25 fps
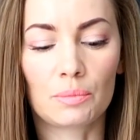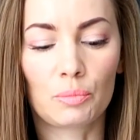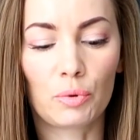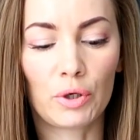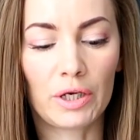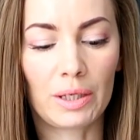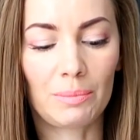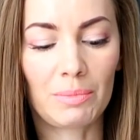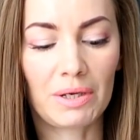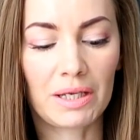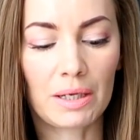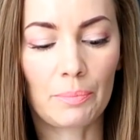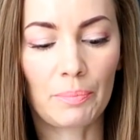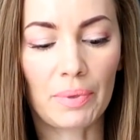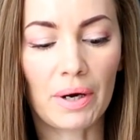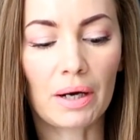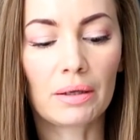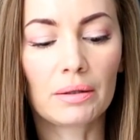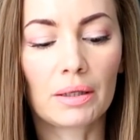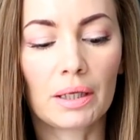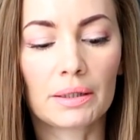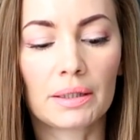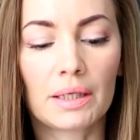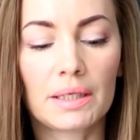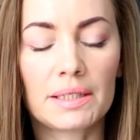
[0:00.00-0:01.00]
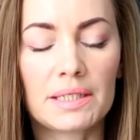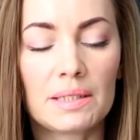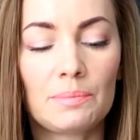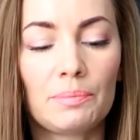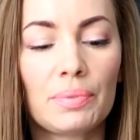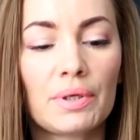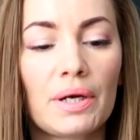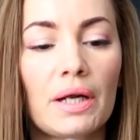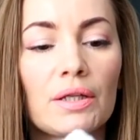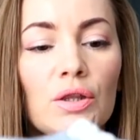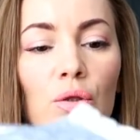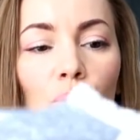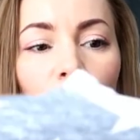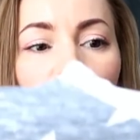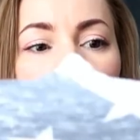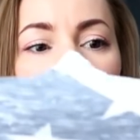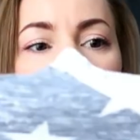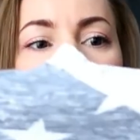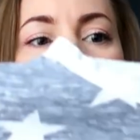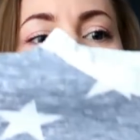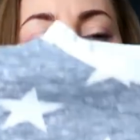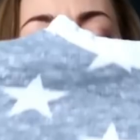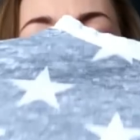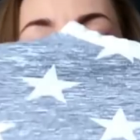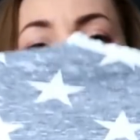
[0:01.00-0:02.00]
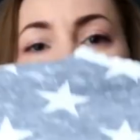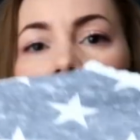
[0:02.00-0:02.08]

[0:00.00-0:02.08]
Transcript: более-менее прохладная температура.